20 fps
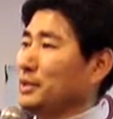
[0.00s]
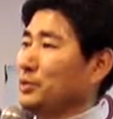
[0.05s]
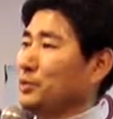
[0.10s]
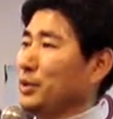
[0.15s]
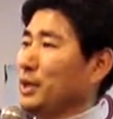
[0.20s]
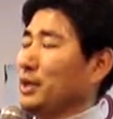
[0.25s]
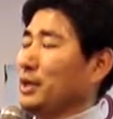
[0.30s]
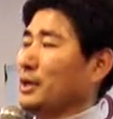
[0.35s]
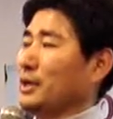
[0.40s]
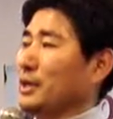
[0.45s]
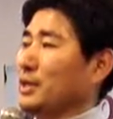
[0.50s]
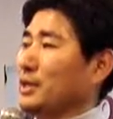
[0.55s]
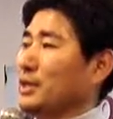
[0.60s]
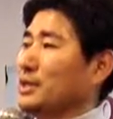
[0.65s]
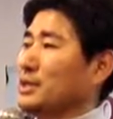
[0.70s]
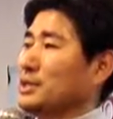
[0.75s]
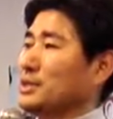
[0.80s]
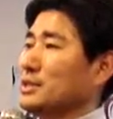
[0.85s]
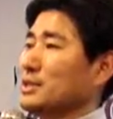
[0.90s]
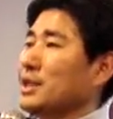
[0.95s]
왜?
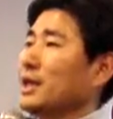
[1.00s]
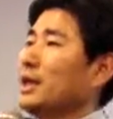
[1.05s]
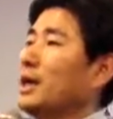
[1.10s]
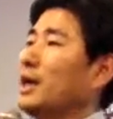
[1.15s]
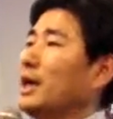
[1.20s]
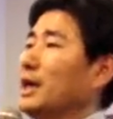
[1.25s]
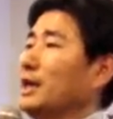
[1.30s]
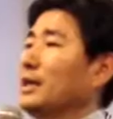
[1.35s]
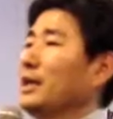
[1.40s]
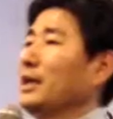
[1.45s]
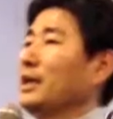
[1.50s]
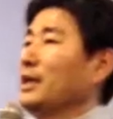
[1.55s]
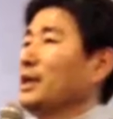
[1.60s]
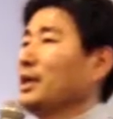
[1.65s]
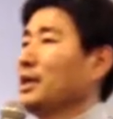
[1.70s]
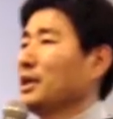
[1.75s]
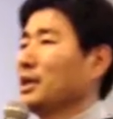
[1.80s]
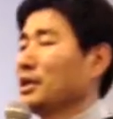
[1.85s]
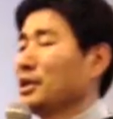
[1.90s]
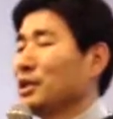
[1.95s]
사랑
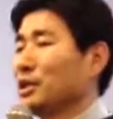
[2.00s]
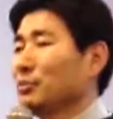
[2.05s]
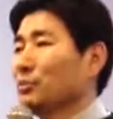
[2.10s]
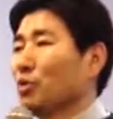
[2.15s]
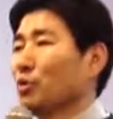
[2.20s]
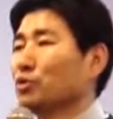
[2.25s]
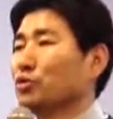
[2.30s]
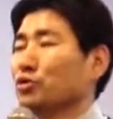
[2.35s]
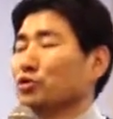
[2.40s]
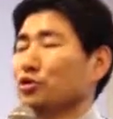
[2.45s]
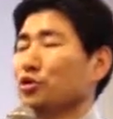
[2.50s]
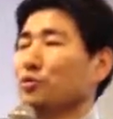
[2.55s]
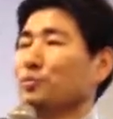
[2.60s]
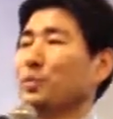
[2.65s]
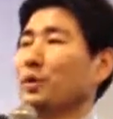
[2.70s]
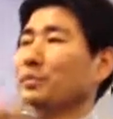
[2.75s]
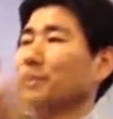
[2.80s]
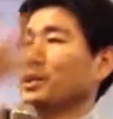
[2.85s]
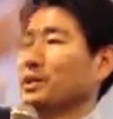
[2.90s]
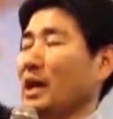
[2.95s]
안에 이 모든
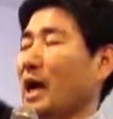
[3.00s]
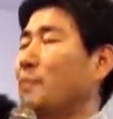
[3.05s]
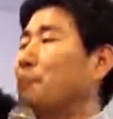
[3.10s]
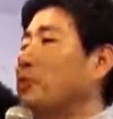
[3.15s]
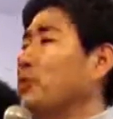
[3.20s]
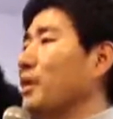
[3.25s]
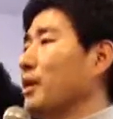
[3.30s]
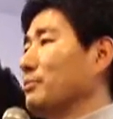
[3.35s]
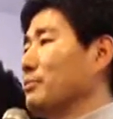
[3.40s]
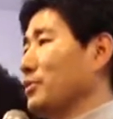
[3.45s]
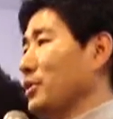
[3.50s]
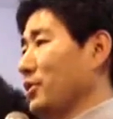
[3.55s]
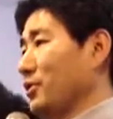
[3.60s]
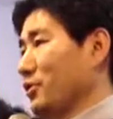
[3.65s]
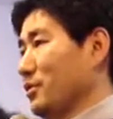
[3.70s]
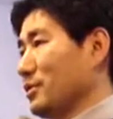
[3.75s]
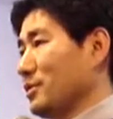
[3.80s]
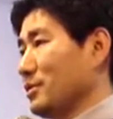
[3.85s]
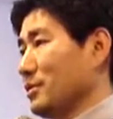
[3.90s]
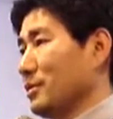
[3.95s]
율법이 다 포함되어
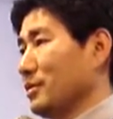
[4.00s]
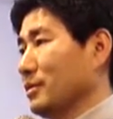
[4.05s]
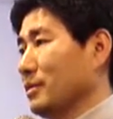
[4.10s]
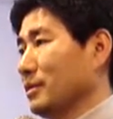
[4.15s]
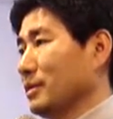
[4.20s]
있어.